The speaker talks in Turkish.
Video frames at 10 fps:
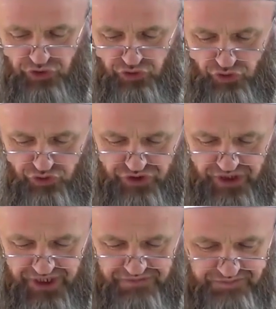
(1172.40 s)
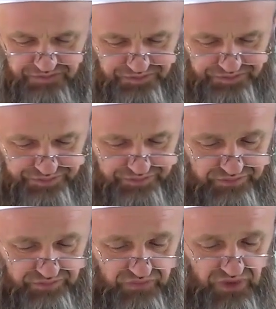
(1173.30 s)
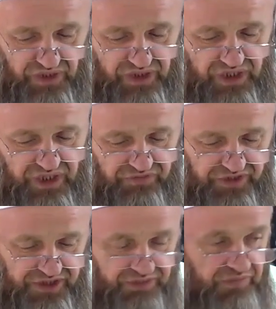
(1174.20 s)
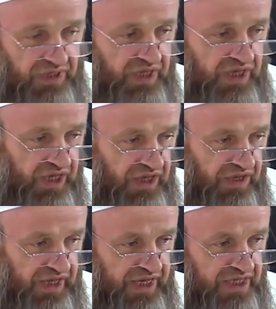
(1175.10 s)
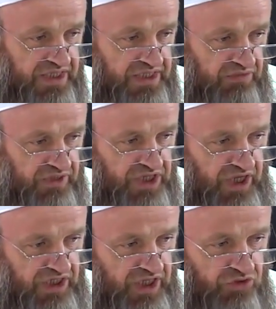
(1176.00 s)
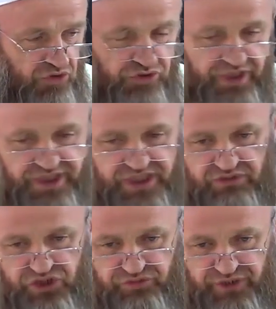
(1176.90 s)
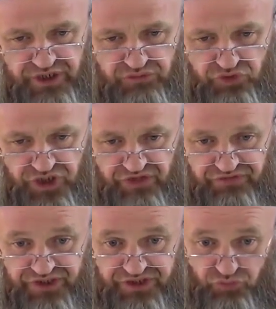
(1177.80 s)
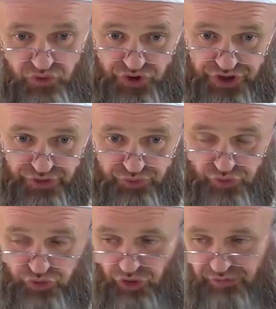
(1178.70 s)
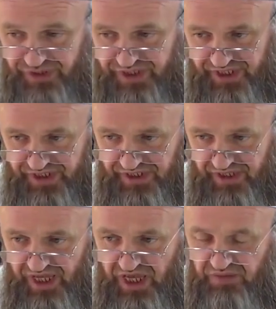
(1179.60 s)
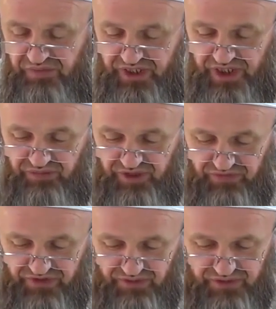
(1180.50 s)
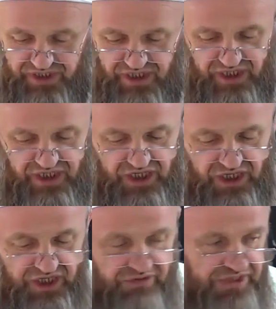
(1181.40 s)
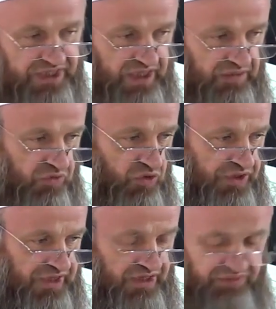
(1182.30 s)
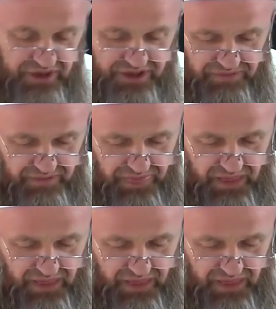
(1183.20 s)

Yoksa efendim eğer savaş Allah yolunda savaşmanın mükafatı bu kadar büyük olmasaydı Peygamber Efendimiz sallallahu aleyhi ve sellem böyle der miydi?